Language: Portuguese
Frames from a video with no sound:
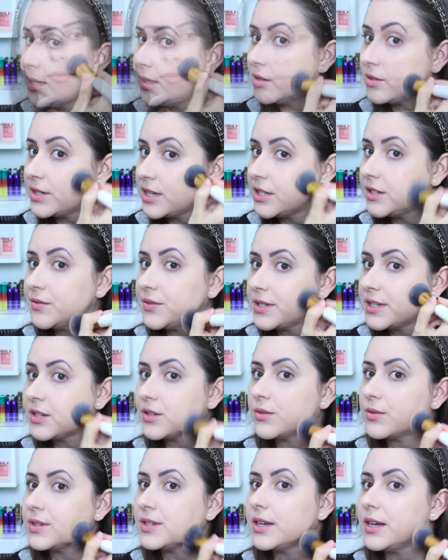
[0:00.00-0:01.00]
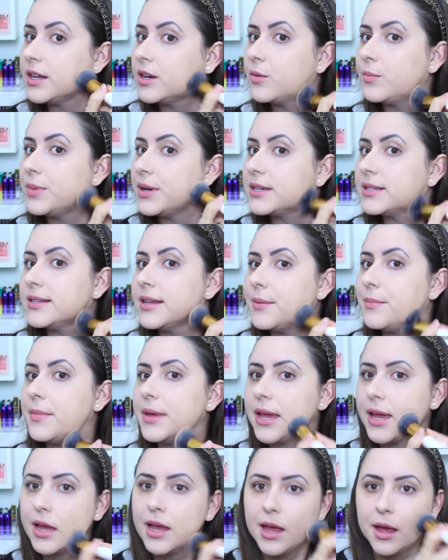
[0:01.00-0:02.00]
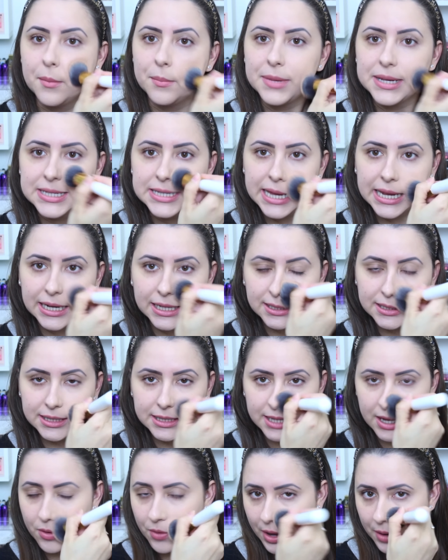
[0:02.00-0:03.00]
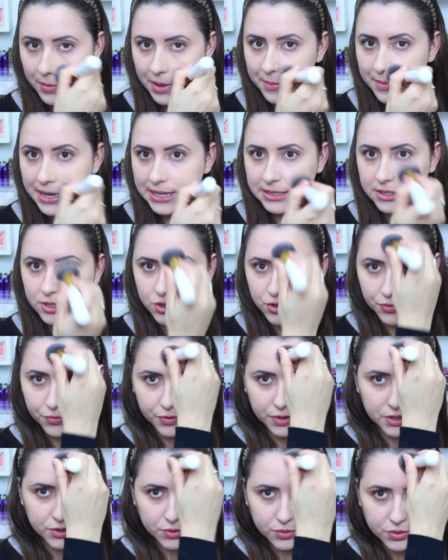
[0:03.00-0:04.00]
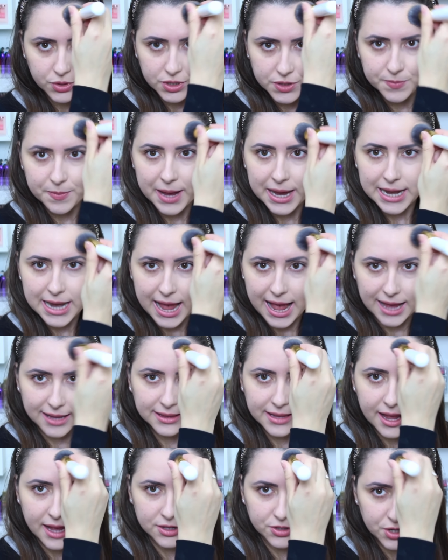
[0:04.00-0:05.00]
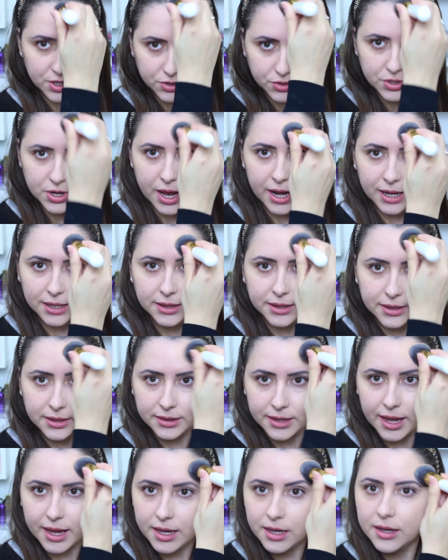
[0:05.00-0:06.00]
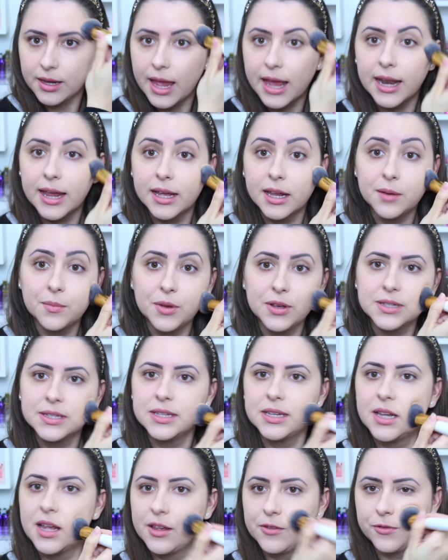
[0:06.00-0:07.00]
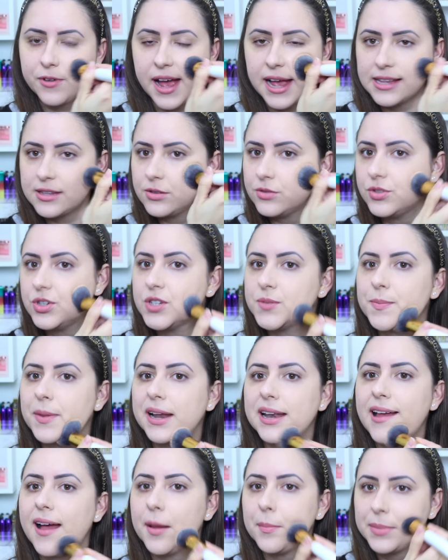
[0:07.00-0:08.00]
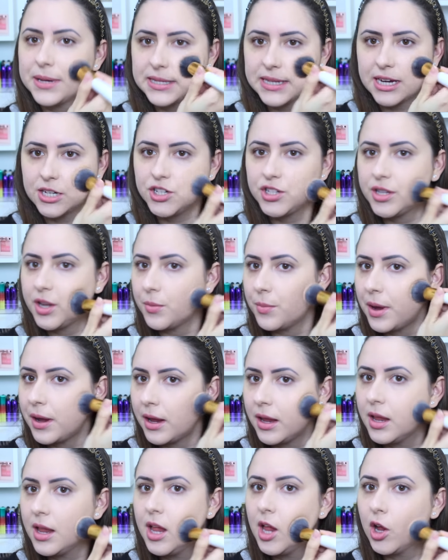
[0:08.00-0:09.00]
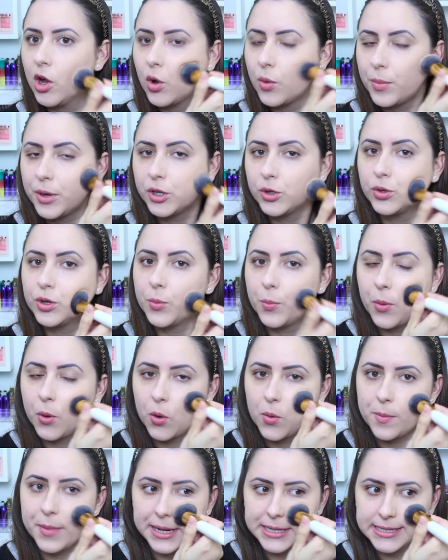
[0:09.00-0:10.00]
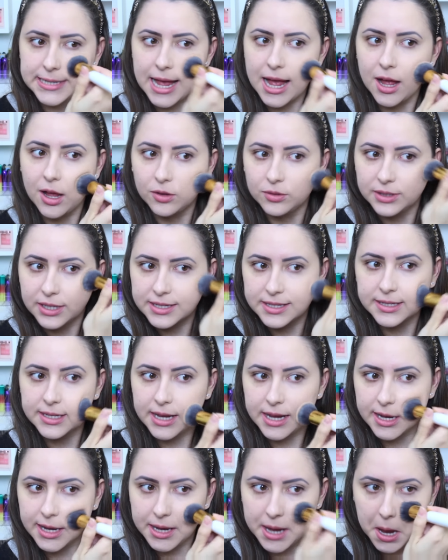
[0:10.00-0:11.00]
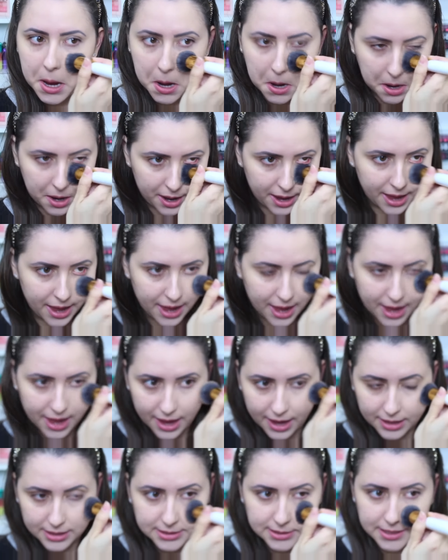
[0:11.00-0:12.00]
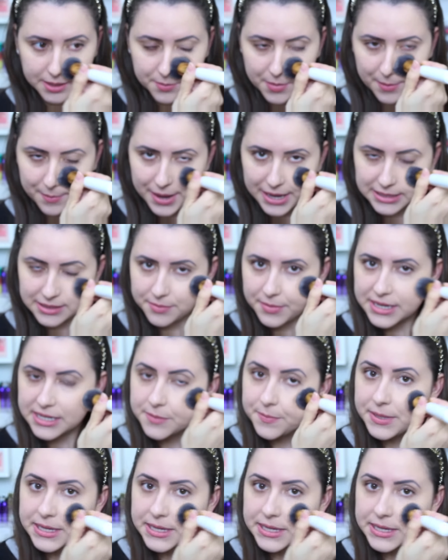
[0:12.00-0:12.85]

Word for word: Não sei se vocês conseguiram perceber, mas ela não é uma base difícil de espalhar, tá, gente? Ela tem, ela é cremosinha e fácil de espalhar, apesar de ter uma cobertura um pouco mais alta, ser é, ser uma base mais